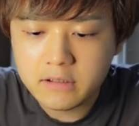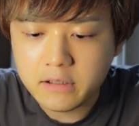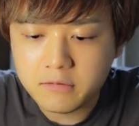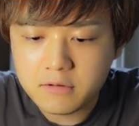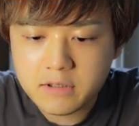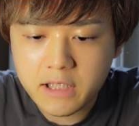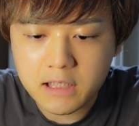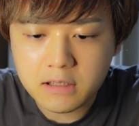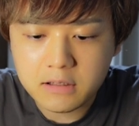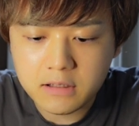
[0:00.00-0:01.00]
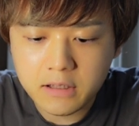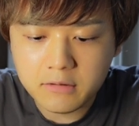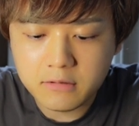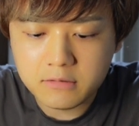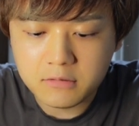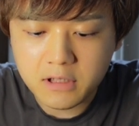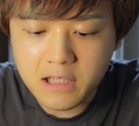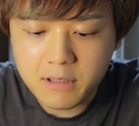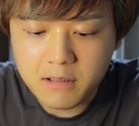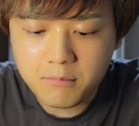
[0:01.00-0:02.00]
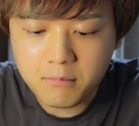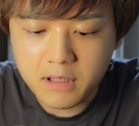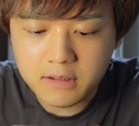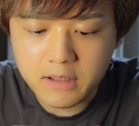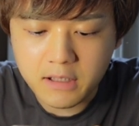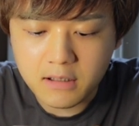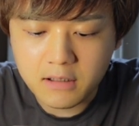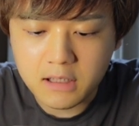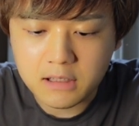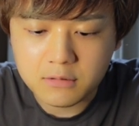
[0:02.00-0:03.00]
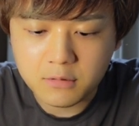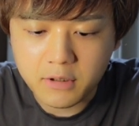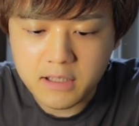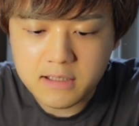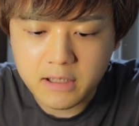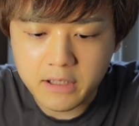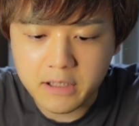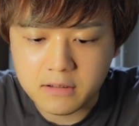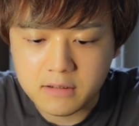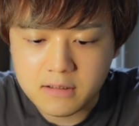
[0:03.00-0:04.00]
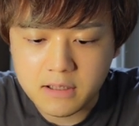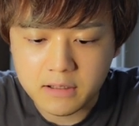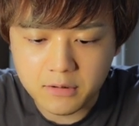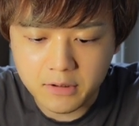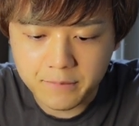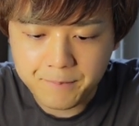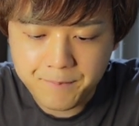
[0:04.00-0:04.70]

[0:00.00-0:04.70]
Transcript: で、この次やってくるのが盤面変換と消せないなんですけど、